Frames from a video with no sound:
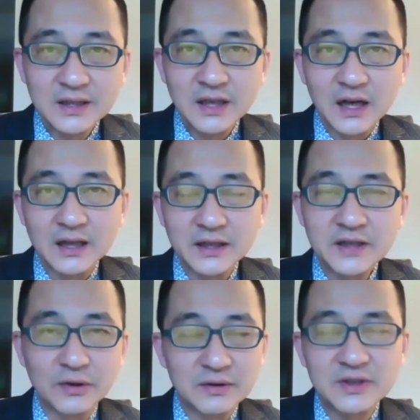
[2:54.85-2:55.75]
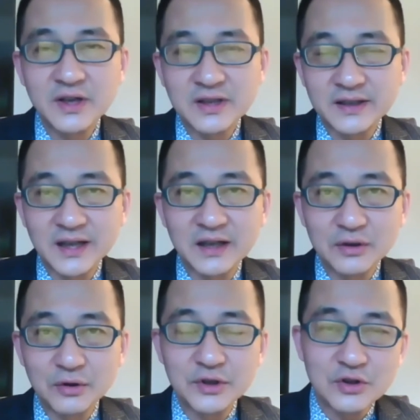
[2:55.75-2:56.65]
啊，这些这些厂家呢
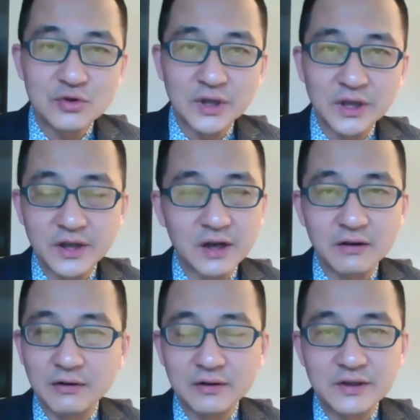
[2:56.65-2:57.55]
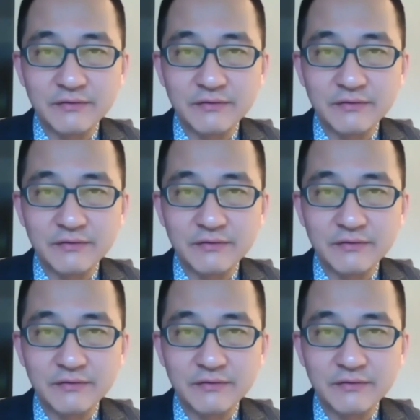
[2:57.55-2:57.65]
都已经说到这个是